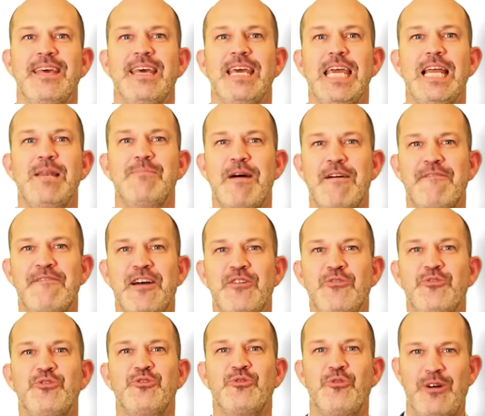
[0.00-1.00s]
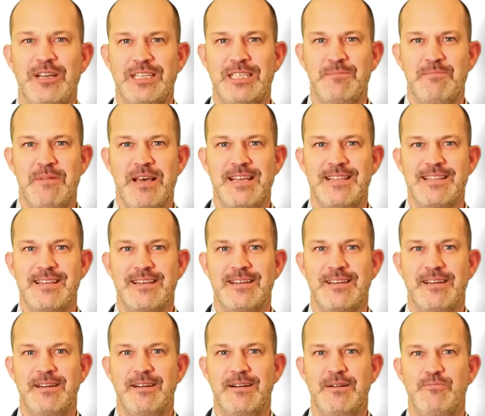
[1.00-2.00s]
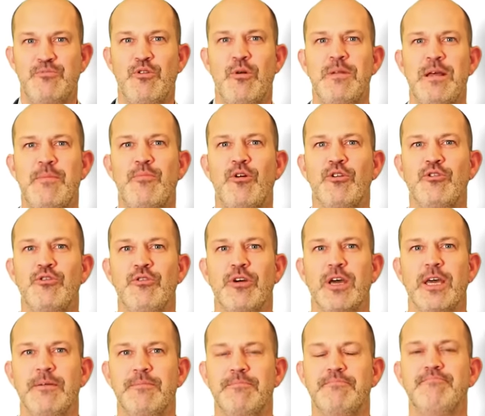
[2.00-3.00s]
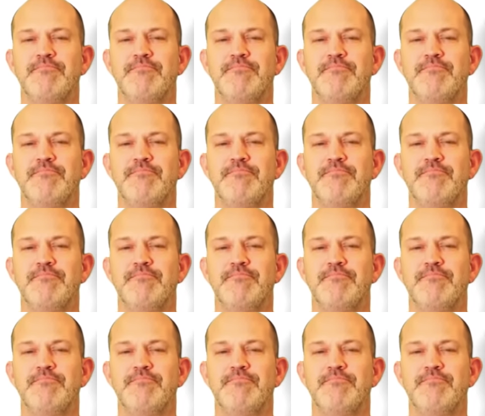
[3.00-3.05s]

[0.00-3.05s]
Il m'a fallu trois semaines pour me les procurer.